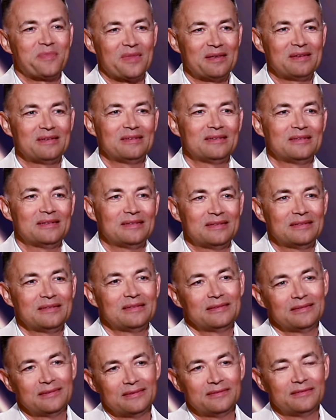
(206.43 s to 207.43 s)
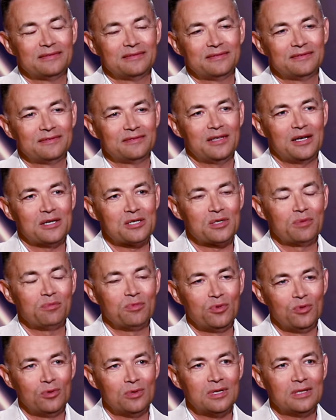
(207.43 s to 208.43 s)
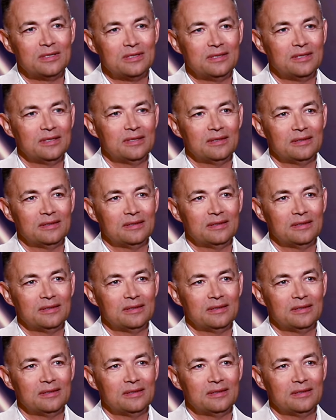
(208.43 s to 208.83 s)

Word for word: Э, в нашем городе